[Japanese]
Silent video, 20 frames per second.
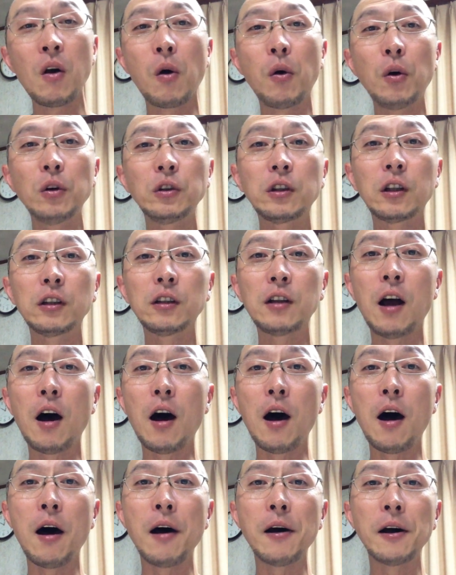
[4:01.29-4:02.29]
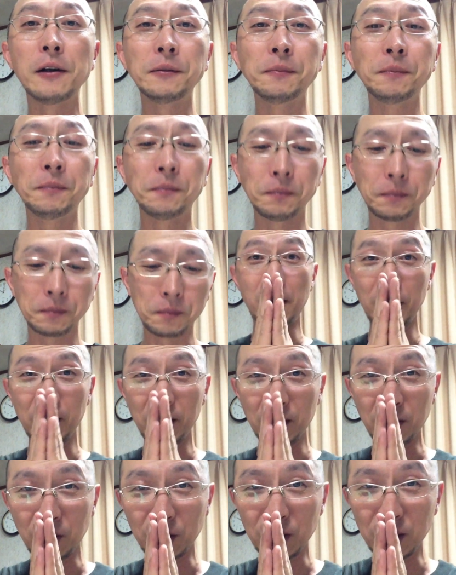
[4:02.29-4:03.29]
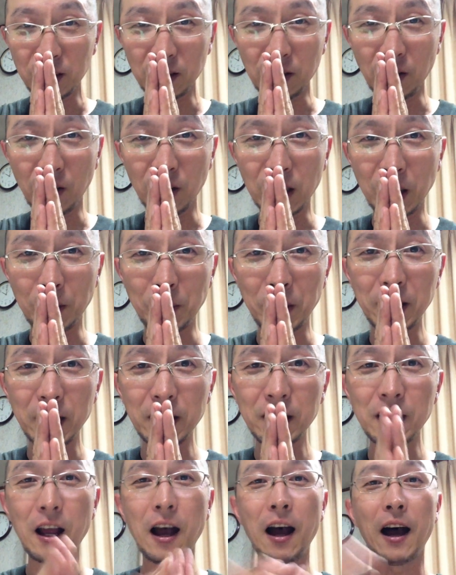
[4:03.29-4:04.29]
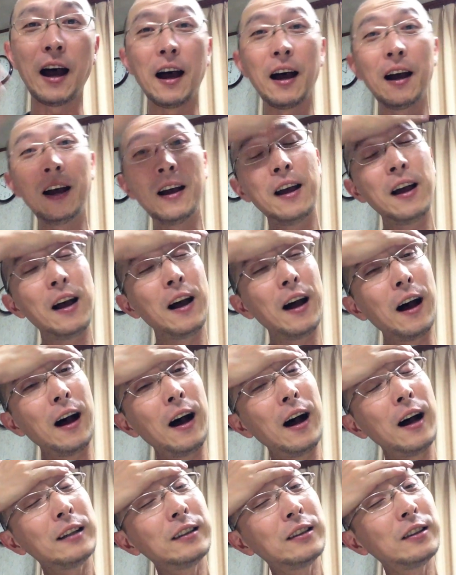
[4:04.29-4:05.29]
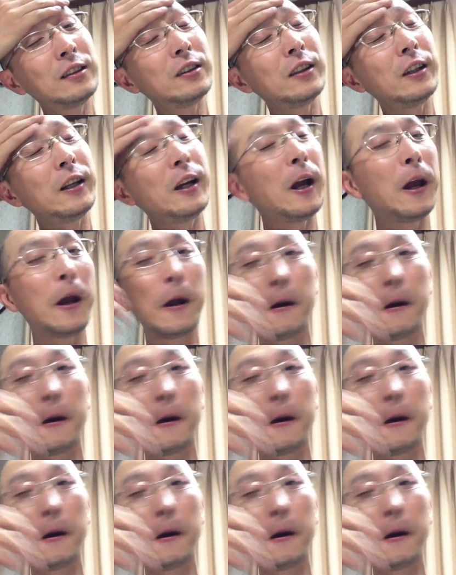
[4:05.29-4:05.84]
美味しかったごちそうさまでした熱いっ